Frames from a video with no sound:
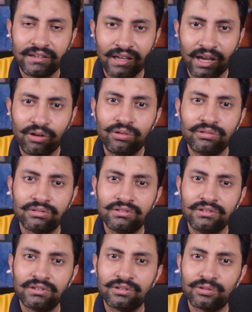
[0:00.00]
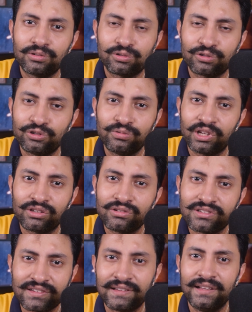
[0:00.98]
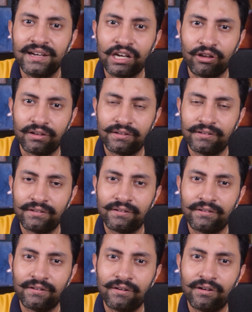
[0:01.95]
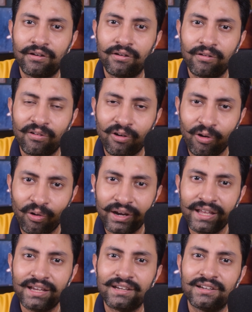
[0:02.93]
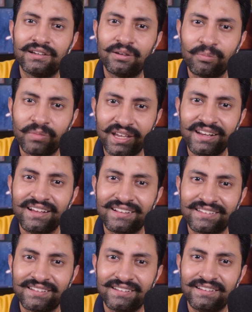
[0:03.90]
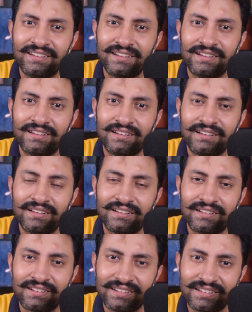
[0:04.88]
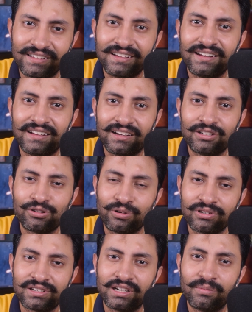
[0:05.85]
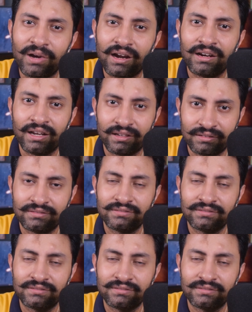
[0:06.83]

এখন শুধুমাত্র ছেলেরা নয় অনেক মেয়েরা আছে যারা সংসারের ভার নেয়